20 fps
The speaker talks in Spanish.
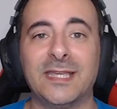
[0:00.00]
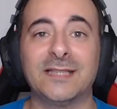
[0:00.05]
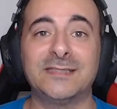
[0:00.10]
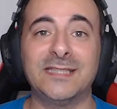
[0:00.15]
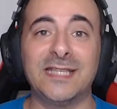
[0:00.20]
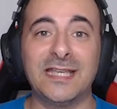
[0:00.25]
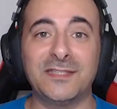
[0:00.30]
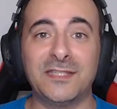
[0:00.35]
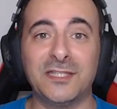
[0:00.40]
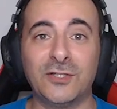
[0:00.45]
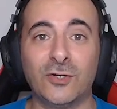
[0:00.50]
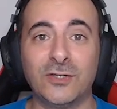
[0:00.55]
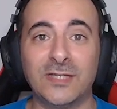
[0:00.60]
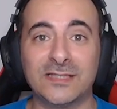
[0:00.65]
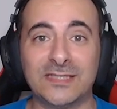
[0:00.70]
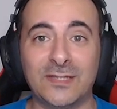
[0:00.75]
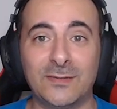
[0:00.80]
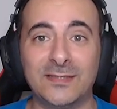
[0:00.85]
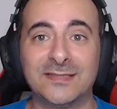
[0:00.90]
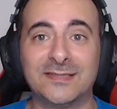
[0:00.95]
Así que chicos, ya
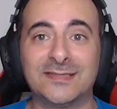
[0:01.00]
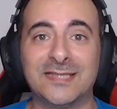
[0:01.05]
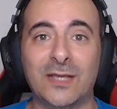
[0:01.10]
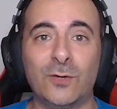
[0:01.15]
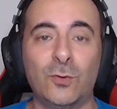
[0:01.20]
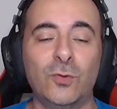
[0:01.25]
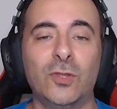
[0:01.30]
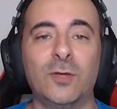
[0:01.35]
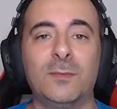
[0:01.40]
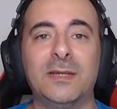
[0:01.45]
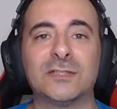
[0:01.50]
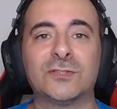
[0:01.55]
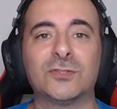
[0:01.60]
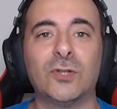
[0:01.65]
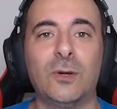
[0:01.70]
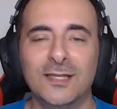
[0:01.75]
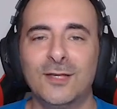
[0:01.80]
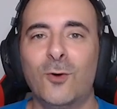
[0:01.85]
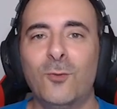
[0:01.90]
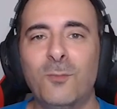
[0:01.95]
saben, segundo
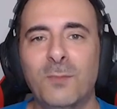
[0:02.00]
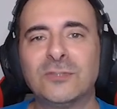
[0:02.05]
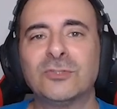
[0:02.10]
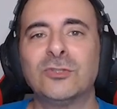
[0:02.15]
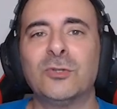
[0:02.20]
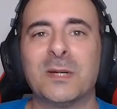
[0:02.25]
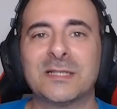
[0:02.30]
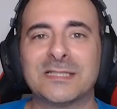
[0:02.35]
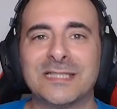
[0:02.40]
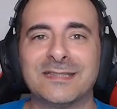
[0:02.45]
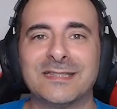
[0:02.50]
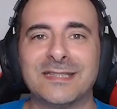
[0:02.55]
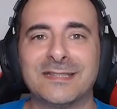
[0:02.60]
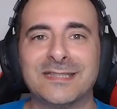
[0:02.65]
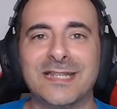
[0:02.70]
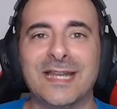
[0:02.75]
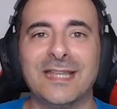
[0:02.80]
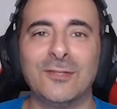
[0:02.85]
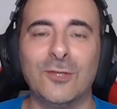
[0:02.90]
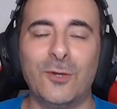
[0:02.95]
mazo, un mazo bastante
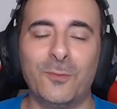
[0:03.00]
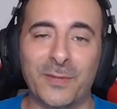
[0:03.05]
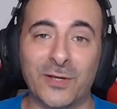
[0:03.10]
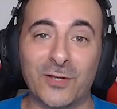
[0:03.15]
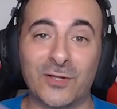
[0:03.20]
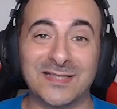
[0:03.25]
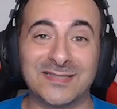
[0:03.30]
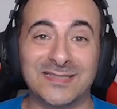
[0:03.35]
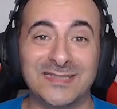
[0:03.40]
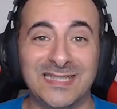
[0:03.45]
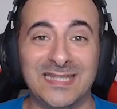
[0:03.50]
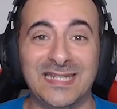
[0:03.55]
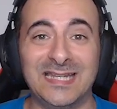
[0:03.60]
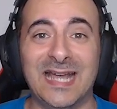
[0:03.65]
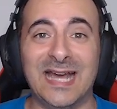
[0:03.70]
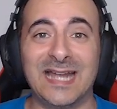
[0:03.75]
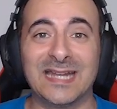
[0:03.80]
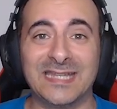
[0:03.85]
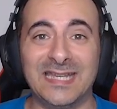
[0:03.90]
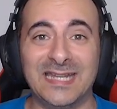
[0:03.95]
extraño, pero que si tienen
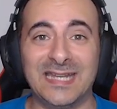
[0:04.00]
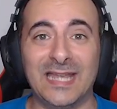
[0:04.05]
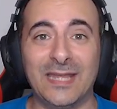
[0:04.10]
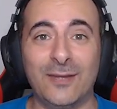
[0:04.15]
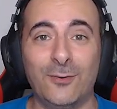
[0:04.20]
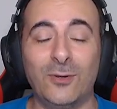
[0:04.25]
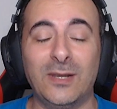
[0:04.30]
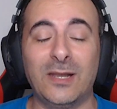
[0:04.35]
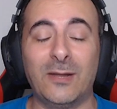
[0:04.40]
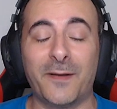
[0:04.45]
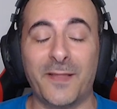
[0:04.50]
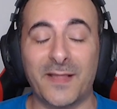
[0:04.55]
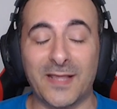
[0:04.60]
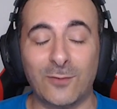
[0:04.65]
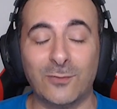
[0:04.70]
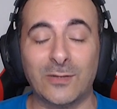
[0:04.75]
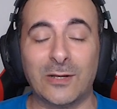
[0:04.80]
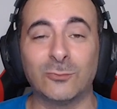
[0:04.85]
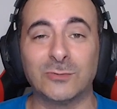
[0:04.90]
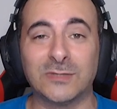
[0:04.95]
las arqueras Evo, la verdad que
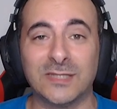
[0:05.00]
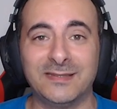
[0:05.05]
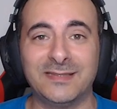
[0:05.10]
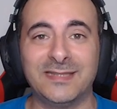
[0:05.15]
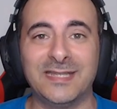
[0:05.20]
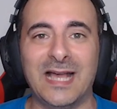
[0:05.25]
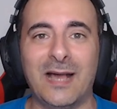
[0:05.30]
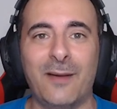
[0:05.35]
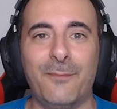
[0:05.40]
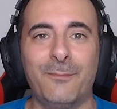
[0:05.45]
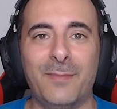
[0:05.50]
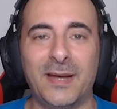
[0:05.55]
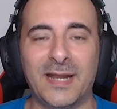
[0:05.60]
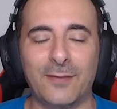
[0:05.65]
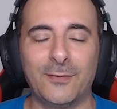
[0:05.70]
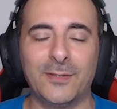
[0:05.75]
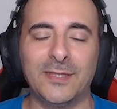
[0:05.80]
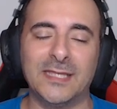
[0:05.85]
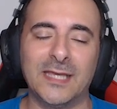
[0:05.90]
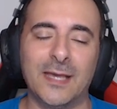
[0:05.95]
es una auténtica
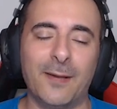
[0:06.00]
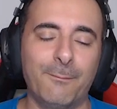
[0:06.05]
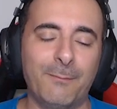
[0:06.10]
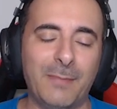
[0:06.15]
maravilla.